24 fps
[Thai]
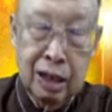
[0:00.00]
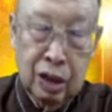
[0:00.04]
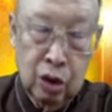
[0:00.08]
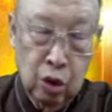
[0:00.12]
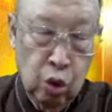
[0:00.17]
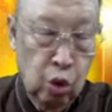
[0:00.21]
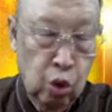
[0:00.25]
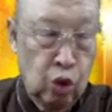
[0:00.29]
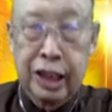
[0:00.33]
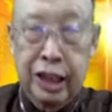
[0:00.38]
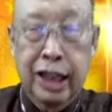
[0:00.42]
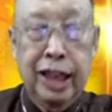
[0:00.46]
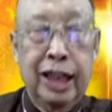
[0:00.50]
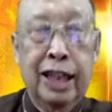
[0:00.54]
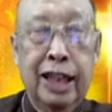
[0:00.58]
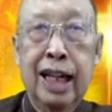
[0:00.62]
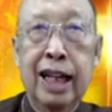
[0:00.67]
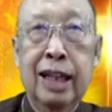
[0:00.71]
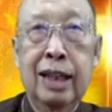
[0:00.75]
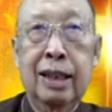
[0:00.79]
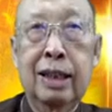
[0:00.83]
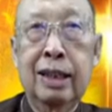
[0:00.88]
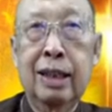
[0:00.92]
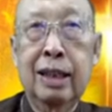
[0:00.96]
ทุกสิ่งนั้
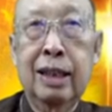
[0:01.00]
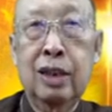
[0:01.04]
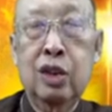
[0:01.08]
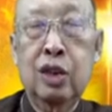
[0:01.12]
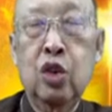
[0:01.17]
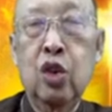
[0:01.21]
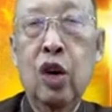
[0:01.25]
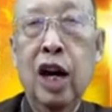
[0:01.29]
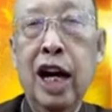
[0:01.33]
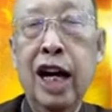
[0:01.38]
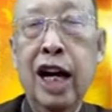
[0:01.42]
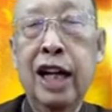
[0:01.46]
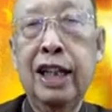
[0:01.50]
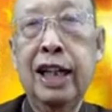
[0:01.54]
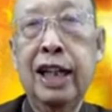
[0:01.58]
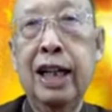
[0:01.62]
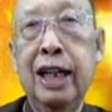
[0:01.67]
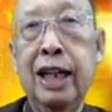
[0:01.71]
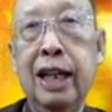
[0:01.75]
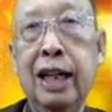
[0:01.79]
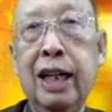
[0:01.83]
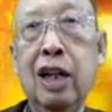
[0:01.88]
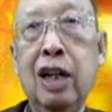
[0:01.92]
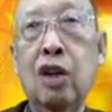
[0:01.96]
น สัว หายนั้น
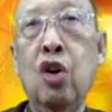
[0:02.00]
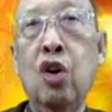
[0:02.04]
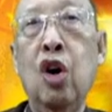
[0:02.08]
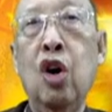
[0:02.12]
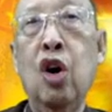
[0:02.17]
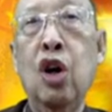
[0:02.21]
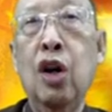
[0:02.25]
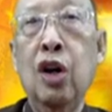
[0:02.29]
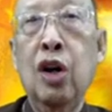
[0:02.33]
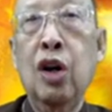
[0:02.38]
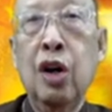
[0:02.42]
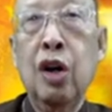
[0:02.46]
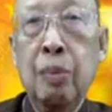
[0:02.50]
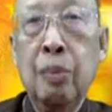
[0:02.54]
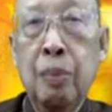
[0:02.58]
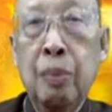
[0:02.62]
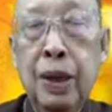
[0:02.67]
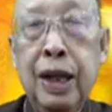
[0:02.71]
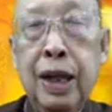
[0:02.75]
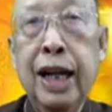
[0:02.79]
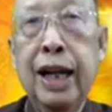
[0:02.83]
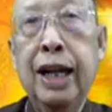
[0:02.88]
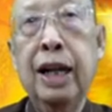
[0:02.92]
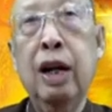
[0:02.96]
และก็
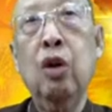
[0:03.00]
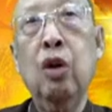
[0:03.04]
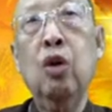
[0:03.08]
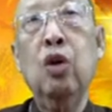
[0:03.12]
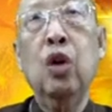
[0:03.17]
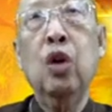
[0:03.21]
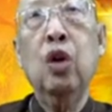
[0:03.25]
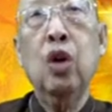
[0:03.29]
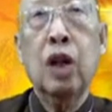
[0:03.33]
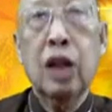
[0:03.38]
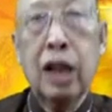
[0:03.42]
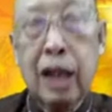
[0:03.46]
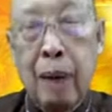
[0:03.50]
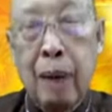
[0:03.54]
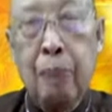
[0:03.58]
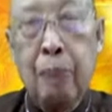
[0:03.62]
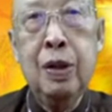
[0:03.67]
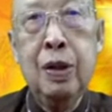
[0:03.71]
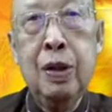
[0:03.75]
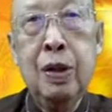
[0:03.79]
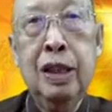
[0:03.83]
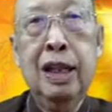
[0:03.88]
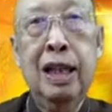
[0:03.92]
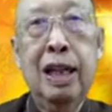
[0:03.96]
เพื่อให้เ้ากลับ
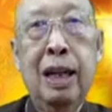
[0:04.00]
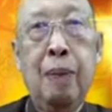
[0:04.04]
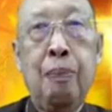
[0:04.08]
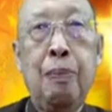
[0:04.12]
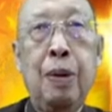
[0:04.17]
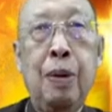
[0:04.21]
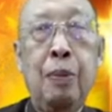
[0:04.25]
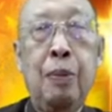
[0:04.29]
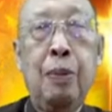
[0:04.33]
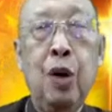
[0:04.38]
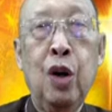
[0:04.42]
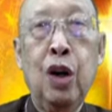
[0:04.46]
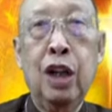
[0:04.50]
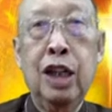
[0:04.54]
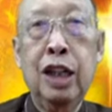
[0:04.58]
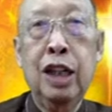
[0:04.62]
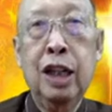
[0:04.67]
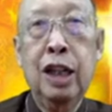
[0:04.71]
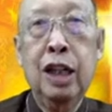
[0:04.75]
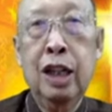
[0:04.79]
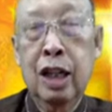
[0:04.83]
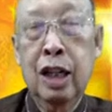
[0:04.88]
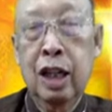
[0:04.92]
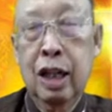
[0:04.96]
คืนหลับพพร
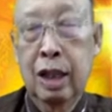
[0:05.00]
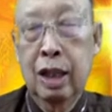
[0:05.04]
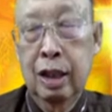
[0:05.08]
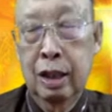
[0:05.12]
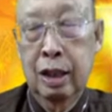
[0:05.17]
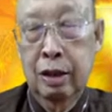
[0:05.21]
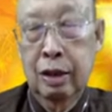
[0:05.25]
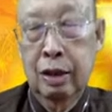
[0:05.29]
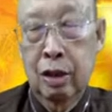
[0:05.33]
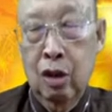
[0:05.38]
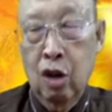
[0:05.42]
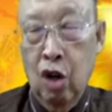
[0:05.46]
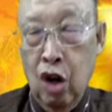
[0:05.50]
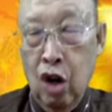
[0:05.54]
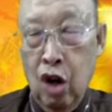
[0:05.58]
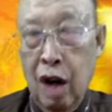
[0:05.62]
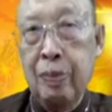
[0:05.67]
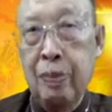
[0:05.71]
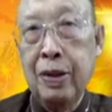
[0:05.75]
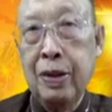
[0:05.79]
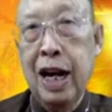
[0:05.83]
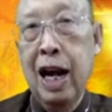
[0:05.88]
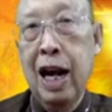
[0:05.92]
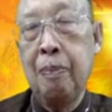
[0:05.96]
ของอับ
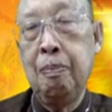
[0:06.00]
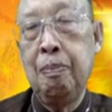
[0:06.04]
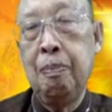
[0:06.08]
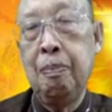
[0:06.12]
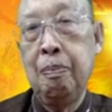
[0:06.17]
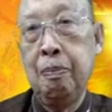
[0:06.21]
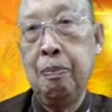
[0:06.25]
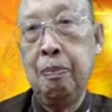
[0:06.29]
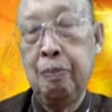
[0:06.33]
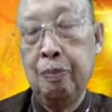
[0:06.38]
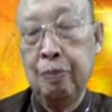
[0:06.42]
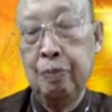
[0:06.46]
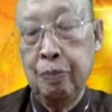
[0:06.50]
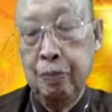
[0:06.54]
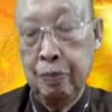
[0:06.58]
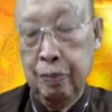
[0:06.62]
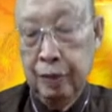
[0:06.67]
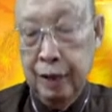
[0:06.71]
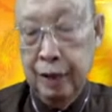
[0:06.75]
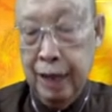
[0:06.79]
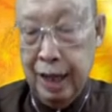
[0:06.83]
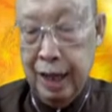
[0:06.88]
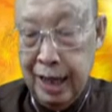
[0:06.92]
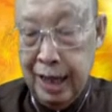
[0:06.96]
ราฮัม
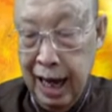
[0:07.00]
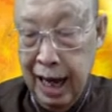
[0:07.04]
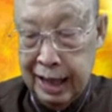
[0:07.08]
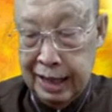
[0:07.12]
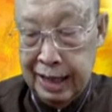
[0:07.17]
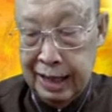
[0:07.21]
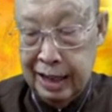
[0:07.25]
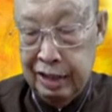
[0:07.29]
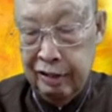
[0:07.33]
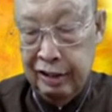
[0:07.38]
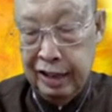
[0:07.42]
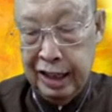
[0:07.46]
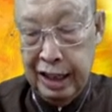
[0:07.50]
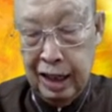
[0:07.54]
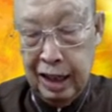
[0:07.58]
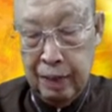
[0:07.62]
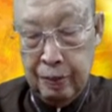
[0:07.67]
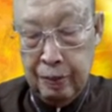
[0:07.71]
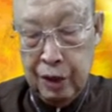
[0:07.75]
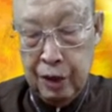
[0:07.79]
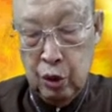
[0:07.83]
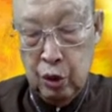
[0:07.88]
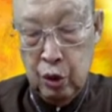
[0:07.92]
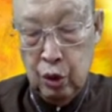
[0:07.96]
ทั้งด้านชีวิตการ
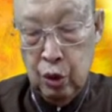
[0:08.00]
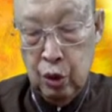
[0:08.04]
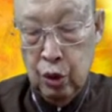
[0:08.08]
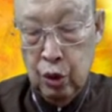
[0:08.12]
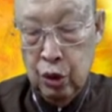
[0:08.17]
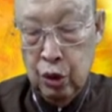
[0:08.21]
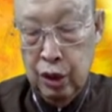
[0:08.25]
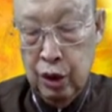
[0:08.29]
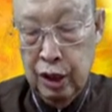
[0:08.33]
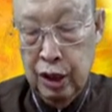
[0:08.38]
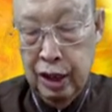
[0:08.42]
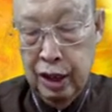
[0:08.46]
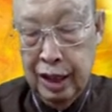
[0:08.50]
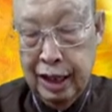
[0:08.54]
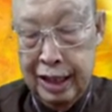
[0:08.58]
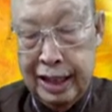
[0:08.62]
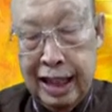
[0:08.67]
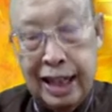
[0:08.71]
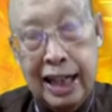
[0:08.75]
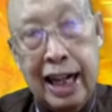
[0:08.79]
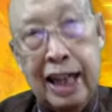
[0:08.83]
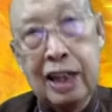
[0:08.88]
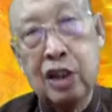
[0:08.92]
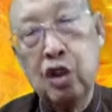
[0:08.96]
เป็นอยู่และ
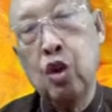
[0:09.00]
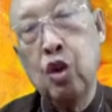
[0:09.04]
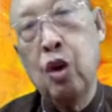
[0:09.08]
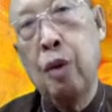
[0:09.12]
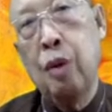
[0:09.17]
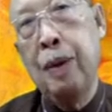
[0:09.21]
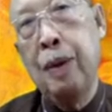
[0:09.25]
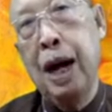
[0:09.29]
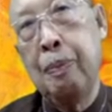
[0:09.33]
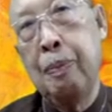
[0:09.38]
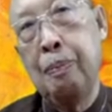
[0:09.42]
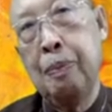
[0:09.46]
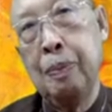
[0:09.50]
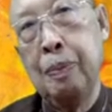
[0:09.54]
ทั้งด้านสุขภาพ